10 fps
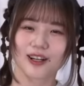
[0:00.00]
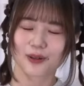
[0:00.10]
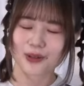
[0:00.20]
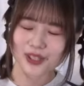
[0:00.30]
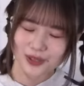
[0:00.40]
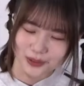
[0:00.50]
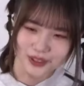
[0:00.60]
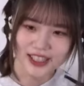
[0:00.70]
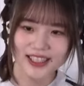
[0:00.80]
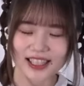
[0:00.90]
本当はちょっとふ
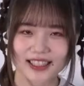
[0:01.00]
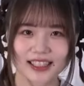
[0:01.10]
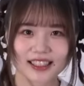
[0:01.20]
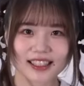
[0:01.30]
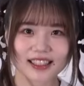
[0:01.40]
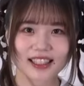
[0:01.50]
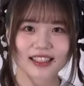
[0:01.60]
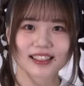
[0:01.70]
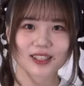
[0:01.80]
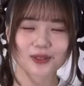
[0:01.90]
たりで語りたかったん
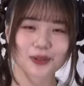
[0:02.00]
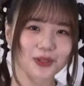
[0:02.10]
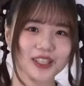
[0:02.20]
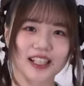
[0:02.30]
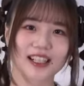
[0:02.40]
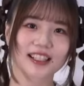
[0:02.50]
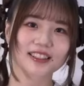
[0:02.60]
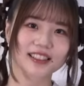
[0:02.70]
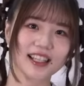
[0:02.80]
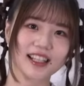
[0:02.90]
ですけど、ちょっと時間がな
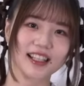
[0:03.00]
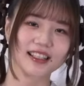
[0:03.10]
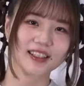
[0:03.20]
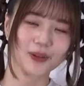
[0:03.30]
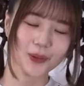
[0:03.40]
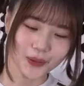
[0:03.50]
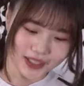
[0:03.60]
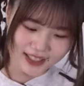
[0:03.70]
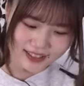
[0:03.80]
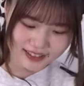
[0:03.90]
くて、今
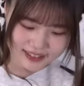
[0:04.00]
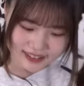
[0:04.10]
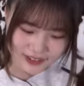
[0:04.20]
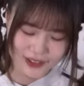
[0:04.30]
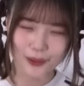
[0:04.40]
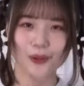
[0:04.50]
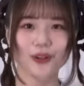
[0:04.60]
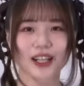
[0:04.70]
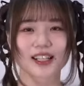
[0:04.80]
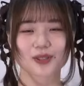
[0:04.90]
回なので
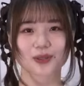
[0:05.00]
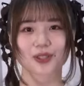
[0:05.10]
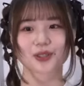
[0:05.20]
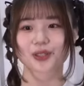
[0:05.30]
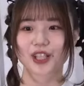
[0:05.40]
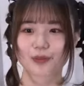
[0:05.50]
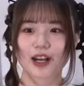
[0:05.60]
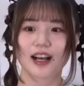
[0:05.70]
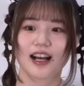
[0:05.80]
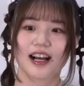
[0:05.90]
今回ちょっとひとりでも
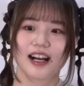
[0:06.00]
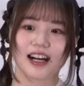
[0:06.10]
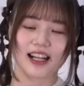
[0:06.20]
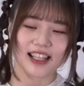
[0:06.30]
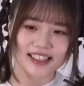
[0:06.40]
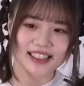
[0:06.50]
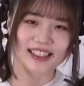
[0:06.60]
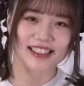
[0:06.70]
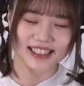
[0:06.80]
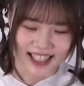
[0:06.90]
話した
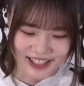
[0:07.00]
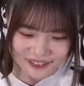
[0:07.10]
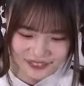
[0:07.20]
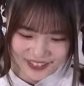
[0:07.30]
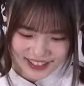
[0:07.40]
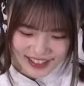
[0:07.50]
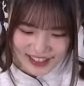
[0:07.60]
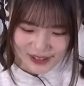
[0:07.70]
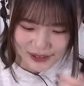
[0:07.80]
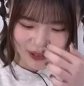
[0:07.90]
くてちょっ
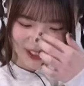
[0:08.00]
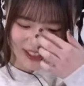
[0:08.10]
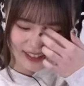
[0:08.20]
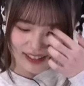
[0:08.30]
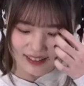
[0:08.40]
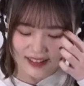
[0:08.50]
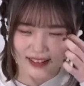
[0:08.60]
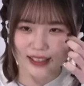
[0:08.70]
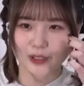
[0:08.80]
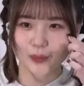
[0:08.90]
と選んだんです
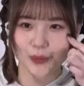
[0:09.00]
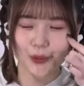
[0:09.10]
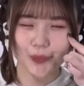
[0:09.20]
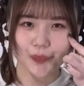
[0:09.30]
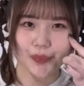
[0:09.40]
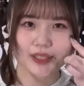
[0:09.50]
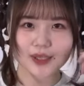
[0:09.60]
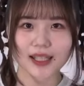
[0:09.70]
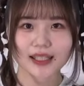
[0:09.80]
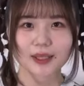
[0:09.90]
けれども、まあ、
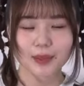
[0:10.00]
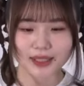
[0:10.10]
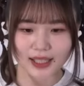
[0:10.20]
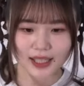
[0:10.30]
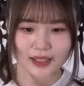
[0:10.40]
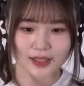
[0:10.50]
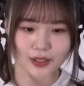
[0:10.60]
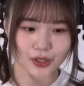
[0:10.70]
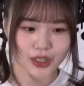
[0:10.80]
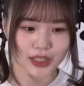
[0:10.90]
ちょっと改めてあらすじ
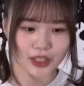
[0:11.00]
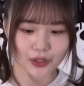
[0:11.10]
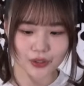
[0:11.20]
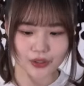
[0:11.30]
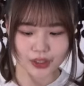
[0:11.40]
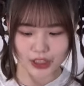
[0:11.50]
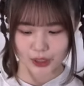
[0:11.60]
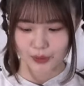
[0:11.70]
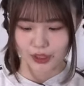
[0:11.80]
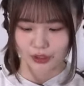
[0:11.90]
というか内容を
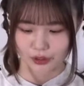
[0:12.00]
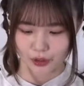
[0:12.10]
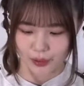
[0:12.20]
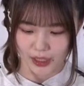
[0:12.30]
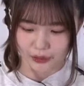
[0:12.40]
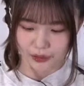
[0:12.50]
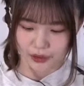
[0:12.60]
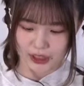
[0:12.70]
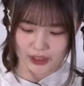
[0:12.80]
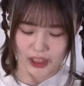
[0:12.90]
説明すると、まあ、監
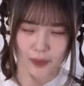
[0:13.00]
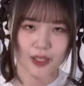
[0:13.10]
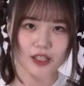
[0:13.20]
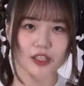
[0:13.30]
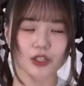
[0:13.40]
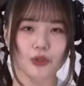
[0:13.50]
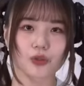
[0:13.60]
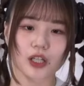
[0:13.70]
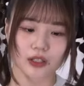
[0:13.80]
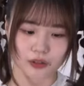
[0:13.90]
督が竹林亮
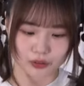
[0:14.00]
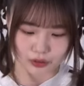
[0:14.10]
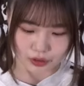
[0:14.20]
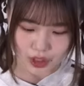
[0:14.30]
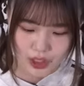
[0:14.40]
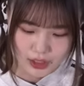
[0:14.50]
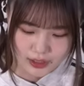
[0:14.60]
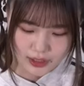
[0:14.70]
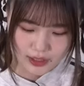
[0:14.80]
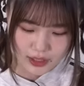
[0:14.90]
監督
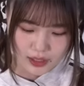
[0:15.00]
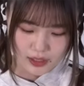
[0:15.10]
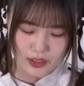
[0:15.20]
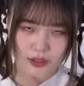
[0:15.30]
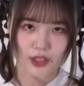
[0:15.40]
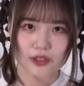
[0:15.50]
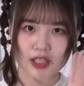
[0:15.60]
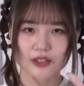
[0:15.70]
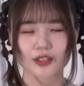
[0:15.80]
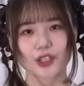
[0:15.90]
で、作品の
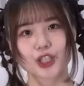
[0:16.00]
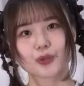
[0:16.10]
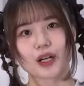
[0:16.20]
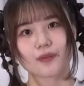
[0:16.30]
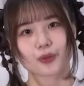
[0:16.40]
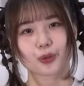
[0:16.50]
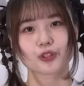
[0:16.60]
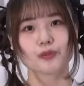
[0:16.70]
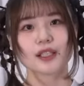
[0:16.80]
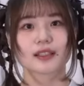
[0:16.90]
ジャンル的には
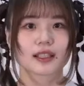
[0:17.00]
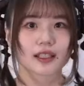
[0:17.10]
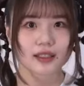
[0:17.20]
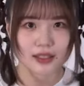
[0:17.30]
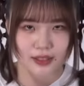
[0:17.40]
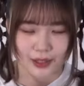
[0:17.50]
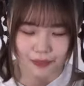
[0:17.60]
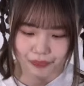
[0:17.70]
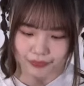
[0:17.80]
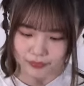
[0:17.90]
ドキュメンタリーなんですね。
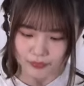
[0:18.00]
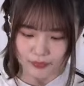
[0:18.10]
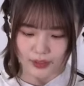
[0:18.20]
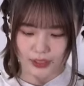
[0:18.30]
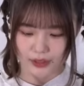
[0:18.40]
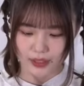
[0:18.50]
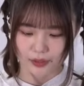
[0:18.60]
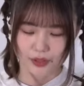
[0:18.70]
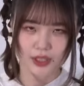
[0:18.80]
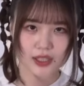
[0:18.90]
なんで
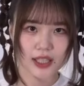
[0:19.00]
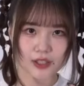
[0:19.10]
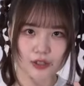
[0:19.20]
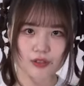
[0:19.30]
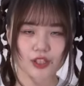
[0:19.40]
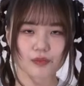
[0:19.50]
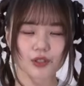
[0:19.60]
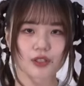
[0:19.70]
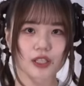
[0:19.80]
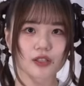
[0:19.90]
その実在する人
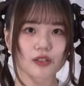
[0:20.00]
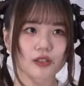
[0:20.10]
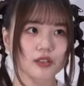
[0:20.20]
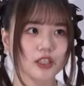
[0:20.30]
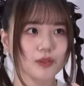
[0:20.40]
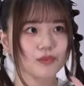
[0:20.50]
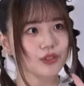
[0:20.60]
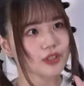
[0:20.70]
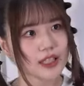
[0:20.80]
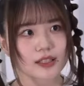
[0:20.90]
物たち人
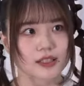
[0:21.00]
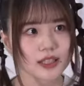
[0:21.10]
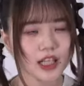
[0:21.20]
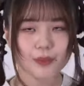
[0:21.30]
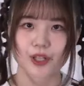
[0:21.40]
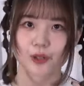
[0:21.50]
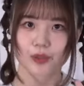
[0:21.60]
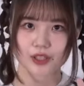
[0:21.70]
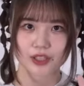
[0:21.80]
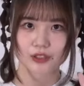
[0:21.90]
物たちにカメラを
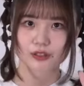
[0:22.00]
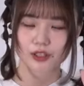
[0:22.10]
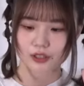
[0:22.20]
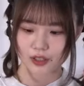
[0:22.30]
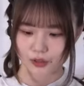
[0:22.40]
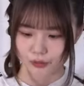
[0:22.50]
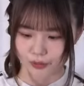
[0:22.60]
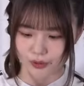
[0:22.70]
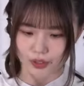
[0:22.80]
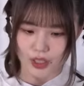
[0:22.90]
回してるんですけれど
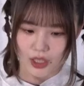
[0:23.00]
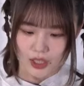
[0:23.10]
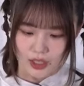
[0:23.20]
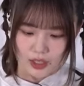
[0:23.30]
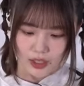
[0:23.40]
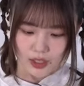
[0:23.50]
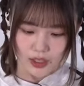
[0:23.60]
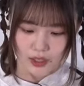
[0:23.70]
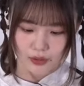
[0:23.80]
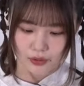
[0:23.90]
も、
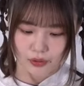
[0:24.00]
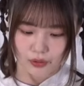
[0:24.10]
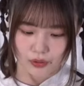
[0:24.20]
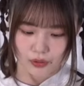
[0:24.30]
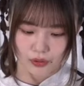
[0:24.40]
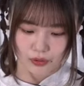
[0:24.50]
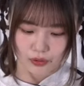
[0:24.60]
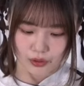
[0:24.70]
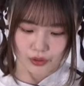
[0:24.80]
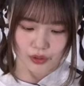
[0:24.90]
えー、その
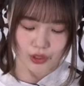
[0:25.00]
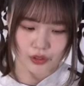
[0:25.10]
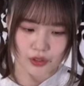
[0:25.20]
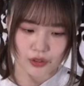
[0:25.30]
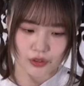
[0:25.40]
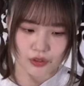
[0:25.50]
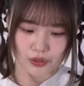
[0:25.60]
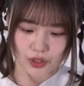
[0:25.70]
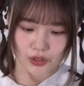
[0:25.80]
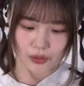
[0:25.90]
じゅうよんさいのしおりの
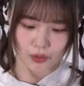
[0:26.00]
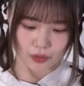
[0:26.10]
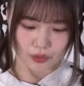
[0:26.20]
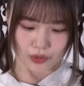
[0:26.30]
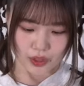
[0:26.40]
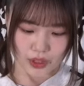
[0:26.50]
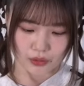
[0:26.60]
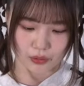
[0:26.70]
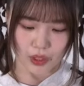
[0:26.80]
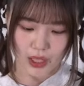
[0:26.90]
主人公にな
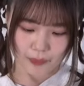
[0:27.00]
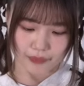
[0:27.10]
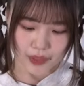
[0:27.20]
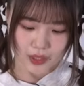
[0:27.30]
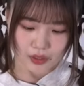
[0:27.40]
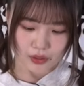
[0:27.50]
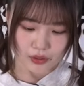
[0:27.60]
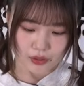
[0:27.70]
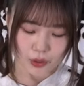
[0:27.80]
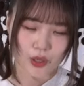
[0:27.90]
るのが、
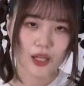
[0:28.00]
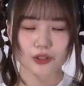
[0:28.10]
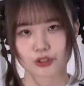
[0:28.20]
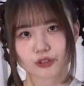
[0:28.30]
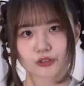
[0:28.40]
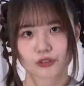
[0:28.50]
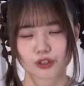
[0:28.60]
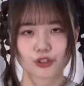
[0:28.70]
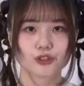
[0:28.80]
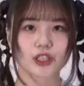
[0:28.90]
とある
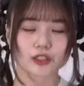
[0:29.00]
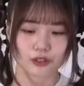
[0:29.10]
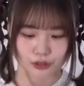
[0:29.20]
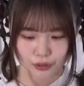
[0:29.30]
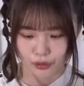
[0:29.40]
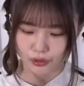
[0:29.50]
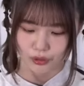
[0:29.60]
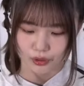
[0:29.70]
中学の